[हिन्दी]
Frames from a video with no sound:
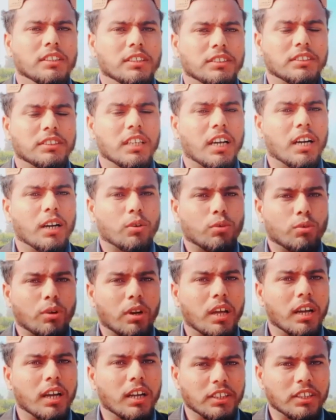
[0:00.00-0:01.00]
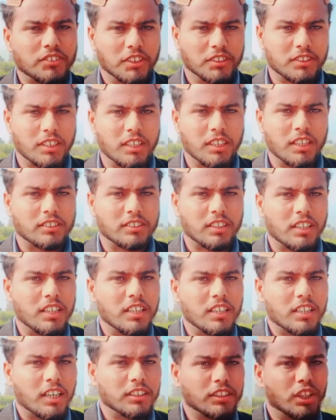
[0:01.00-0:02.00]
या खुराक अच्छे तरीके से
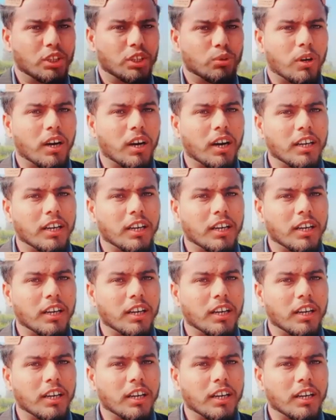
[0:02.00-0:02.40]
नहीं खाते तो